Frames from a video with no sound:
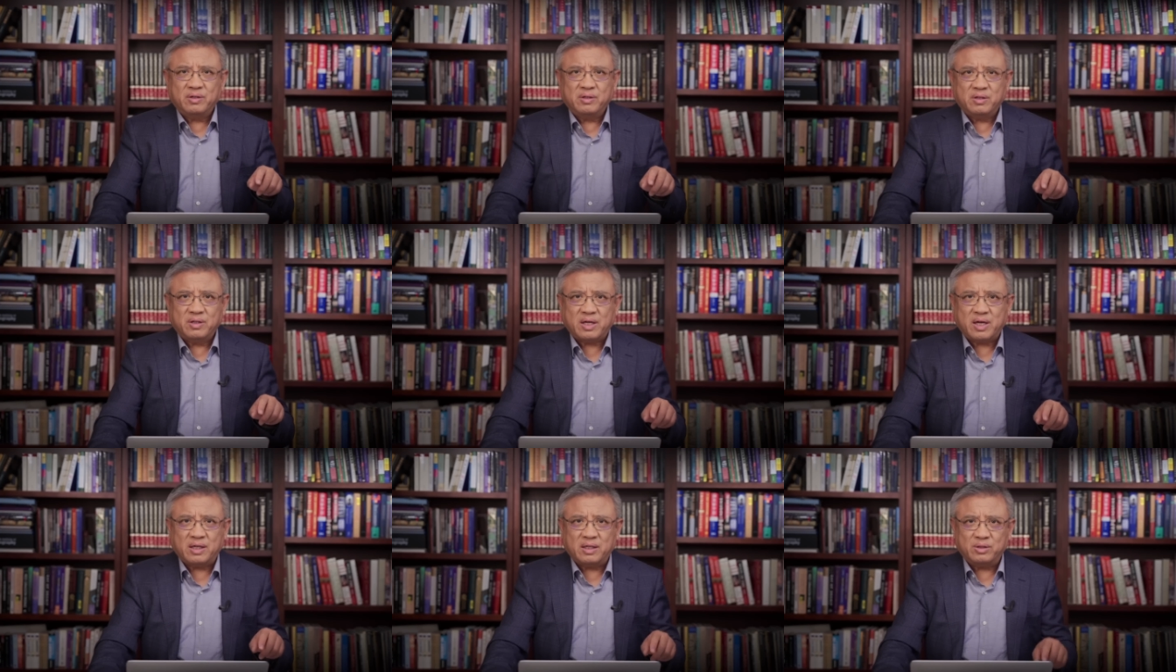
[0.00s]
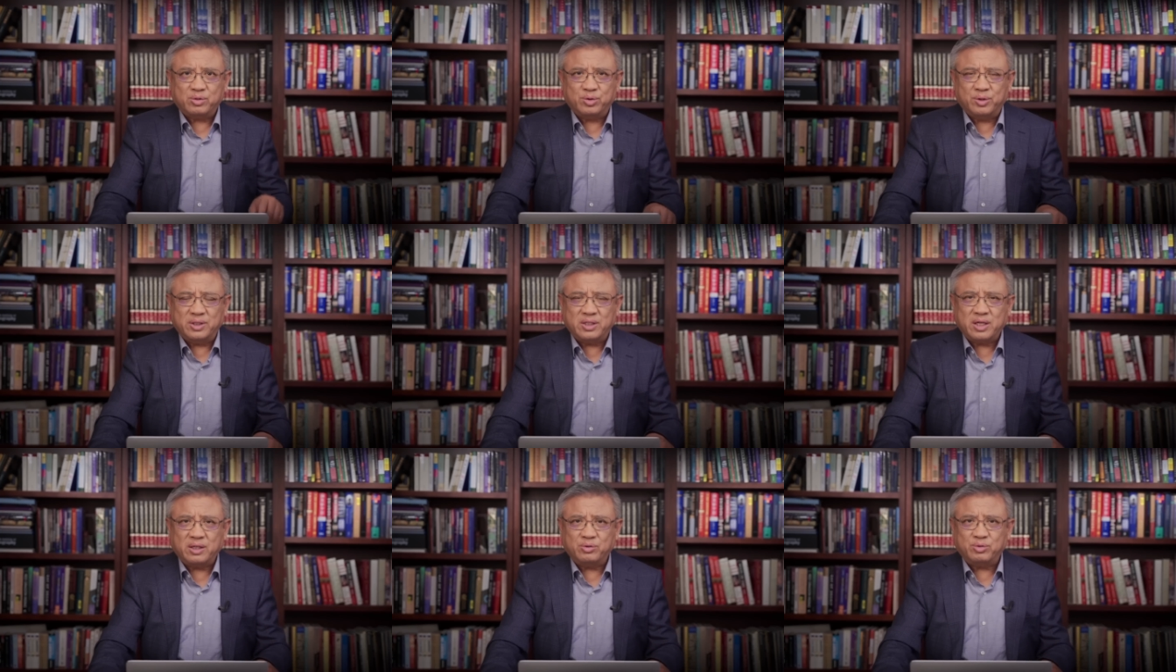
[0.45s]
海
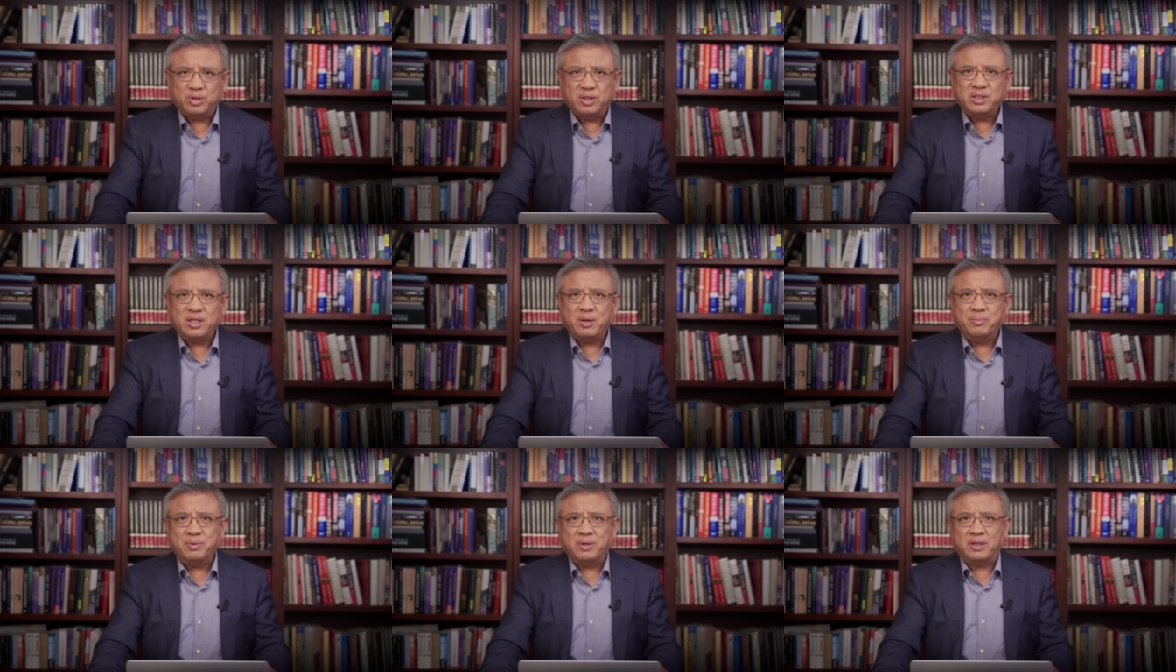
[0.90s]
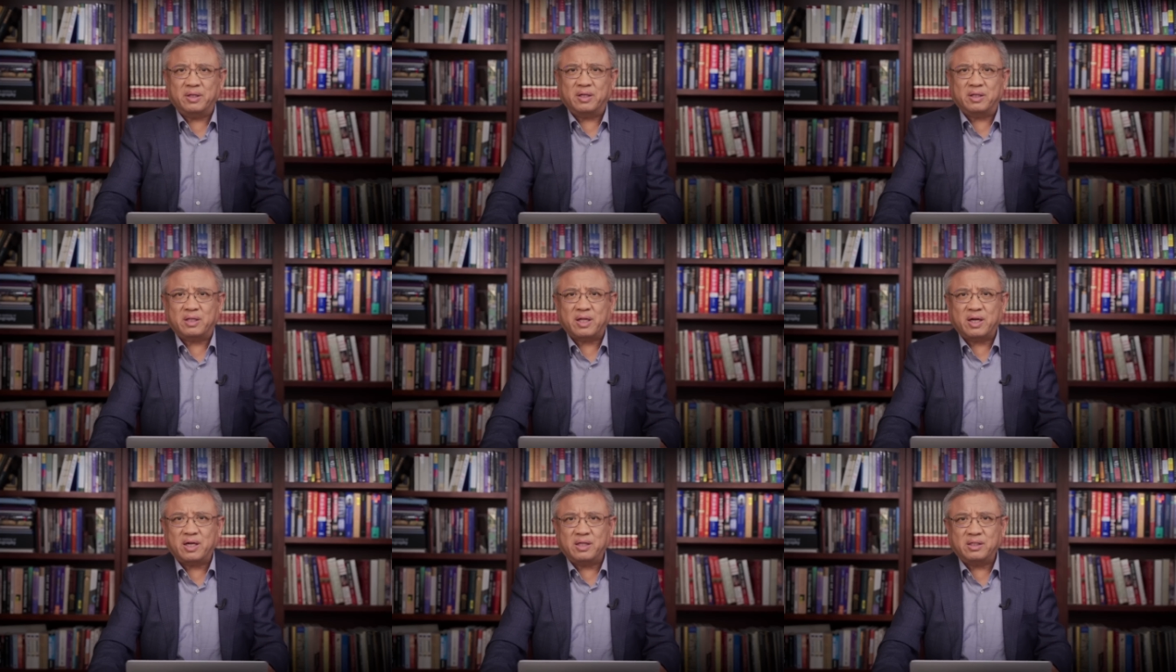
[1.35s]
水产水产品呢，
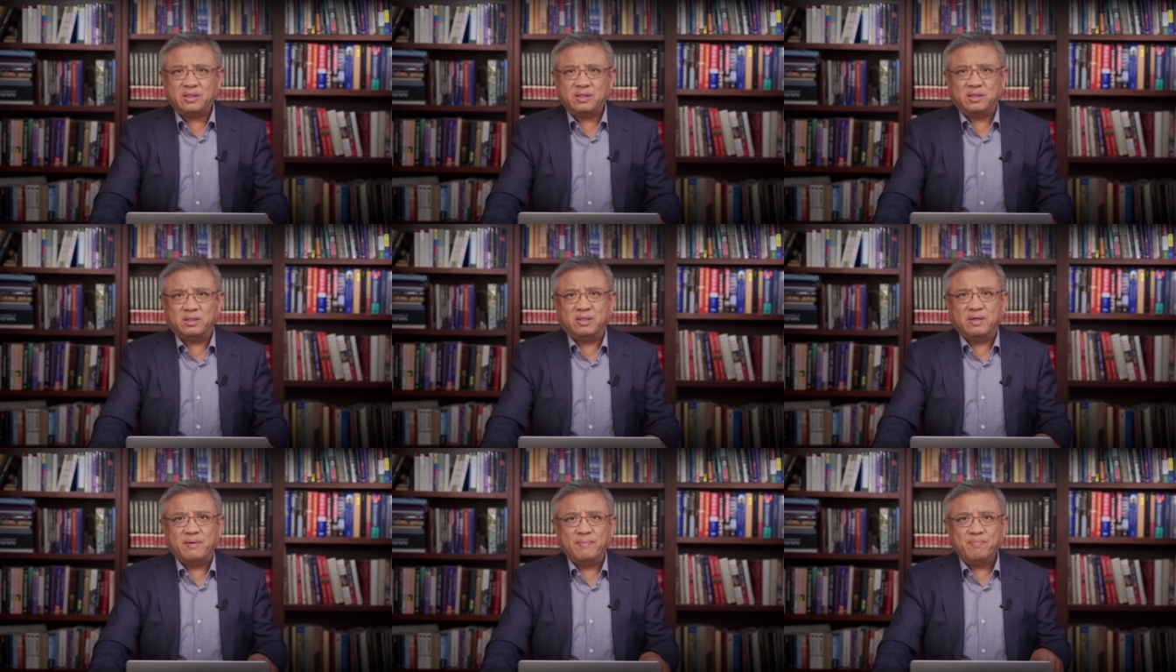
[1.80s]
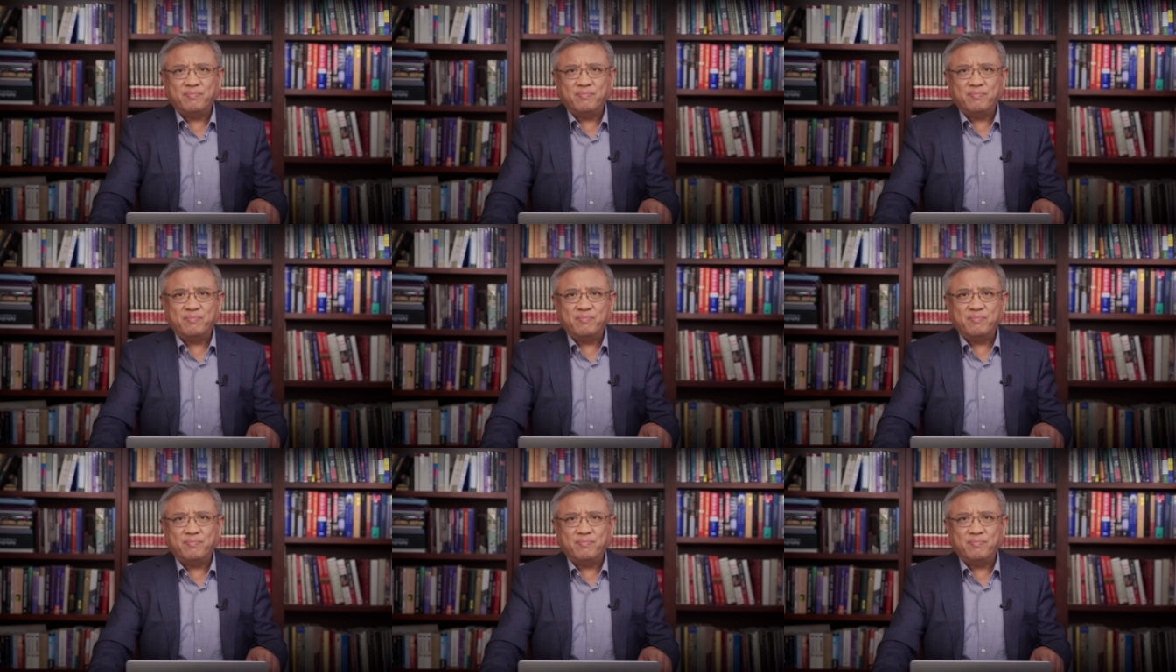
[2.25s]
大概是